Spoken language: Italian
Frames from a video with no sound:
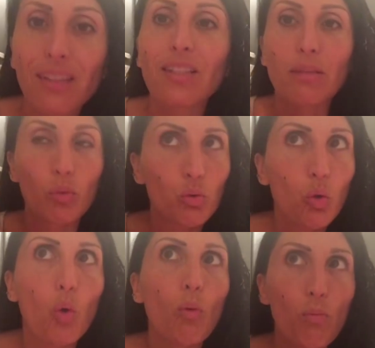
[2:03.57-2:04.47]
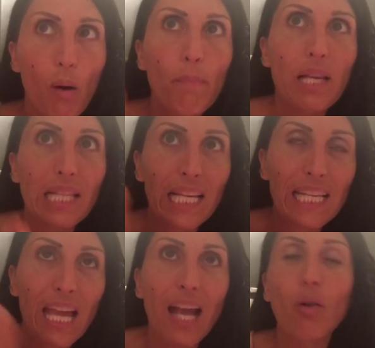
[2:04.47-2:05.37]
te smonto come un mobile
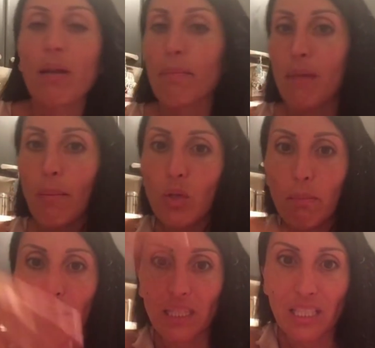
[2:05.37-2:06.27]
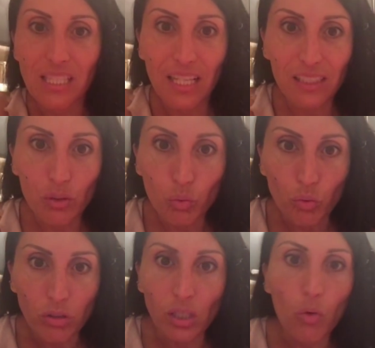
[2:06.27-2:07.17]
dell'Ikea, come l'abbiamo ribattezzata
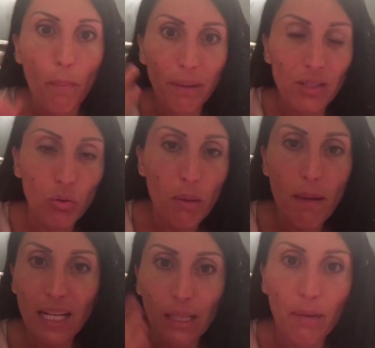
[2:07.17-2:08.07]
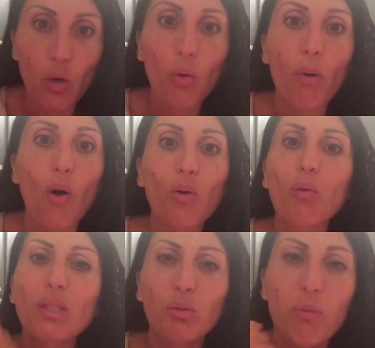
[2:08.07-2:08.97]
tutti, lui è un pezzo di merda, manco poco.
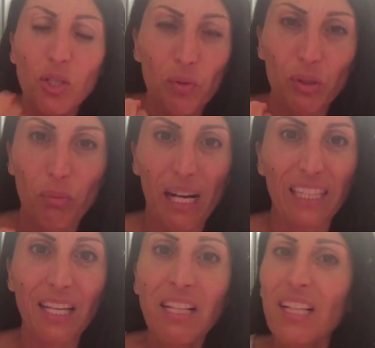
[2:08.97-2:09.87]
Quanto mi piace quando parlate